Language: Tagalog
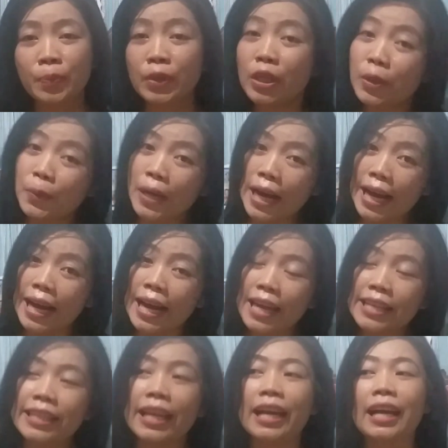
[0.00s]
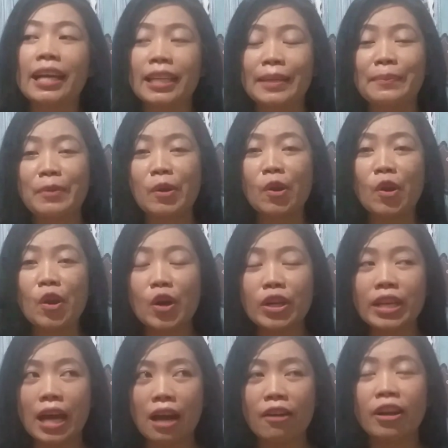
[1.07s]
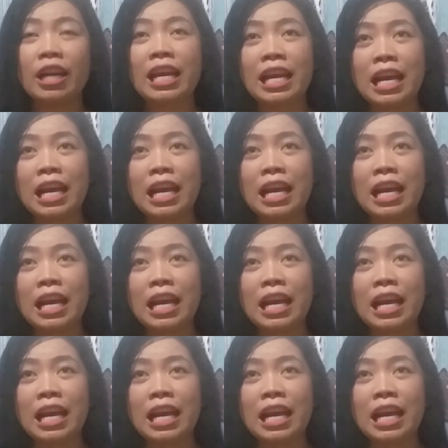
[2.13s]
Pua na himoon ang